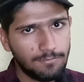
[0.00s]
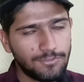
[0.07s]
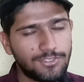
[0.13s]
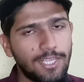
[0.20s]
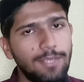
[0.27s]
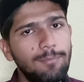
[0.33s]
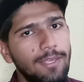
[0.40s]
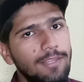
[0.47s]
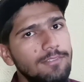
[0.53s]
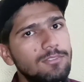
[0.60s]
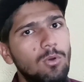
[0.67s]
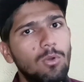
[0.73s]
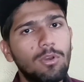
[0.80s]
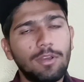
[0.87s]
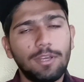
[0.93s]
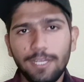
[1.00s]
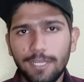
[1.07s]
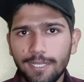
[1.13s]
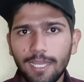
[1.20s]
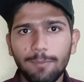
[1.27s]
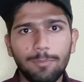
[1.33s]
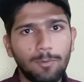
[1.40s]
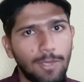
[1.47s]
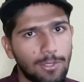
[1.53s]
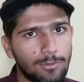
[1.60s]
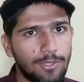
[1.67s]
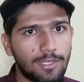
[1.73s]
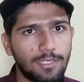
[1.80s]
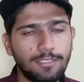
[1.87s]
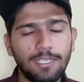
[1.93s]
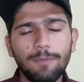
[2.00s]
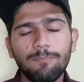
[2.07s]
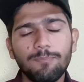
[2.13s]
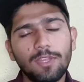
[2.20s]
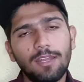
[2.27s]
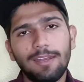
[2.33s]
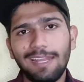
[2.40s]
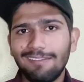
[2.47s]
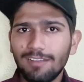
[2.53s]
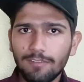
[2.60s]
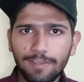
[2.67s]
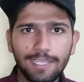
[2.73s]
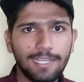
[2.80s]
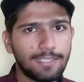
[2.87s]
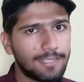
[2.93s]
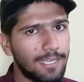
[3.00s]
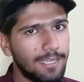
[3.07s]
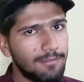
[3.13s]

जेई मेंस और नीट के आप पी को देख लीजिए लेवल वही रहता है